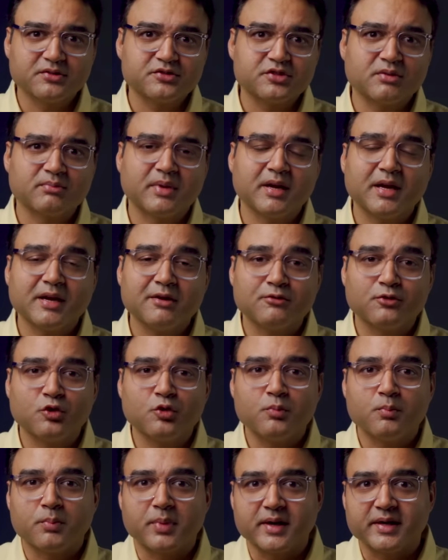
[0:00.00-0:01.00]
सिस्टम है वो
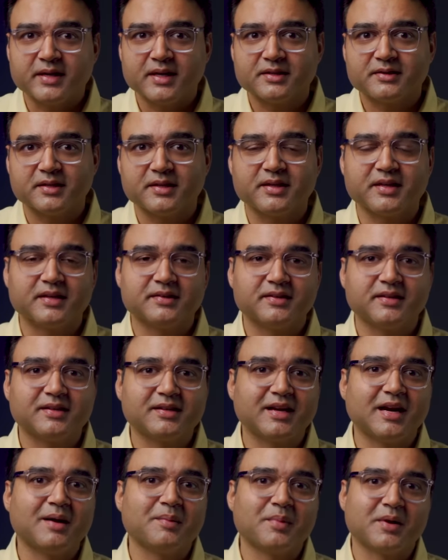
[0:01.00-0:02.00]
बढ़िया तरीके से
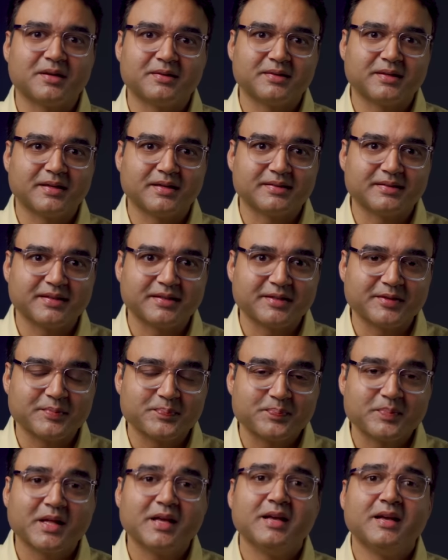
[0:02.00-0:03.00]
काम करता रहता है
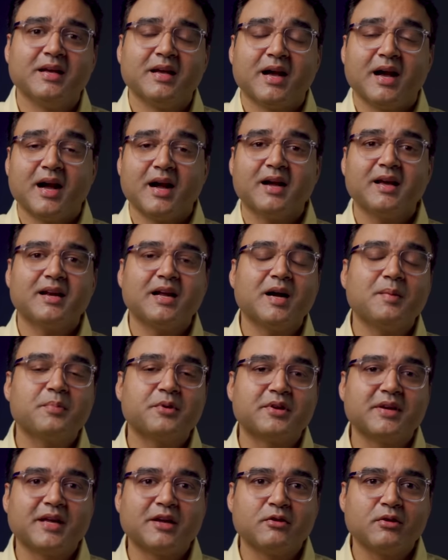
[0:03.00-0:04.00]
अगर आप
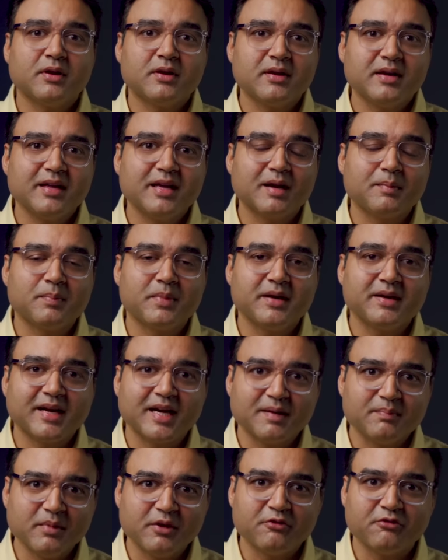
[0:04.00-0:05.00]
रेगुलरली अपनी
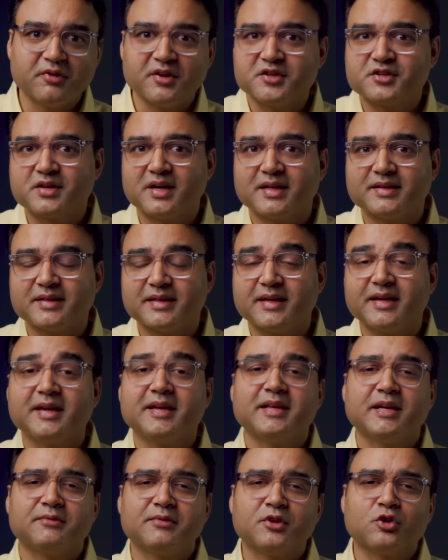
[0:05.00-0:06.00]
डाइट में फ़िश खाते हैं
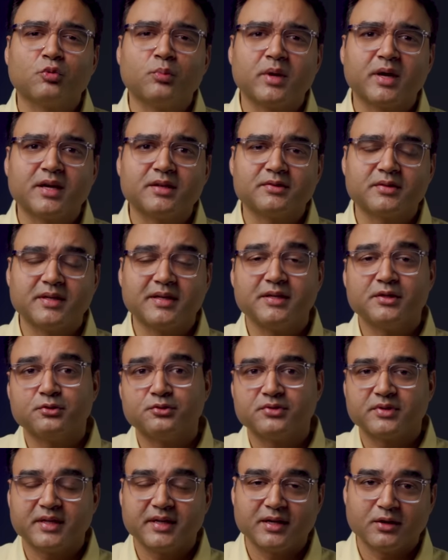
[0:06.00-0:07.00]
या फिर ओमेगा थ्री
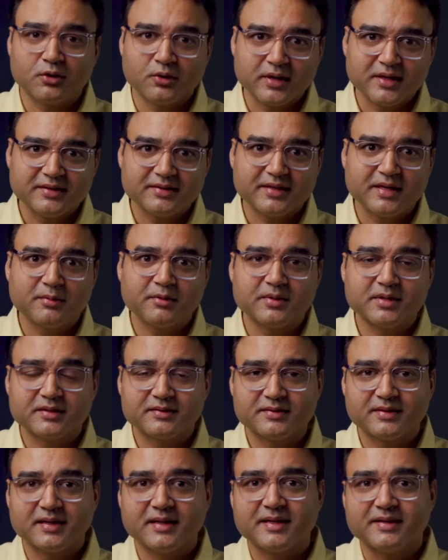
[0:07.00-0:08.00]
दूसरे ऑयल्स की
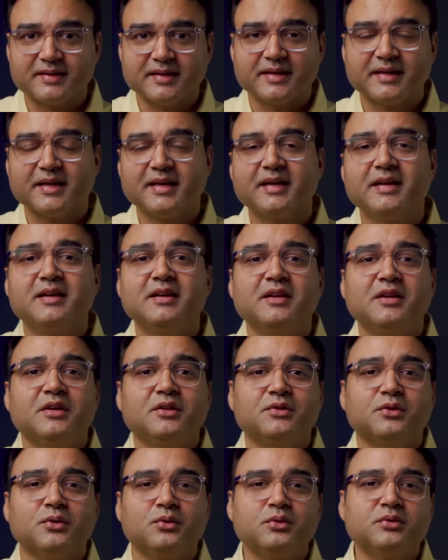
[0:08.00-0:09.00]
मदद से लेते हैं
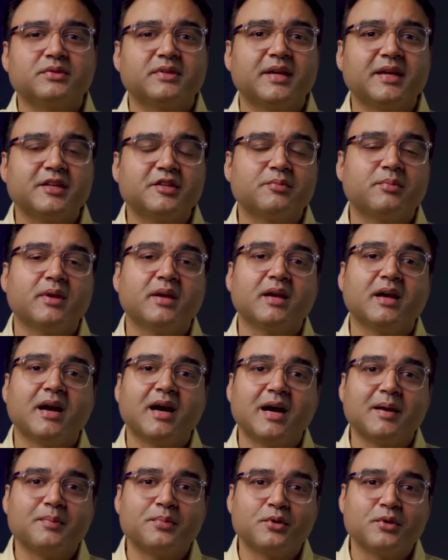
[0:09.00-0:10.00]
तो उस केस में
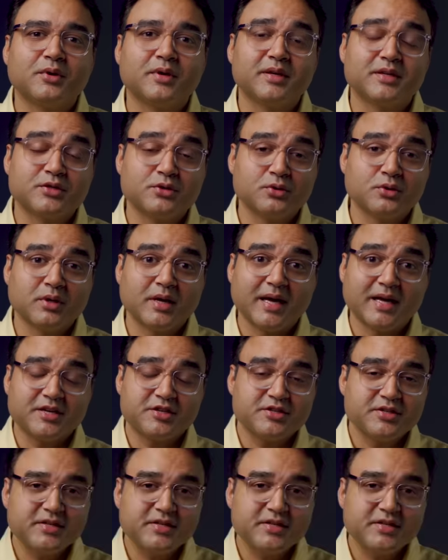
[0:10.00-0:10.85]
आपको जो एच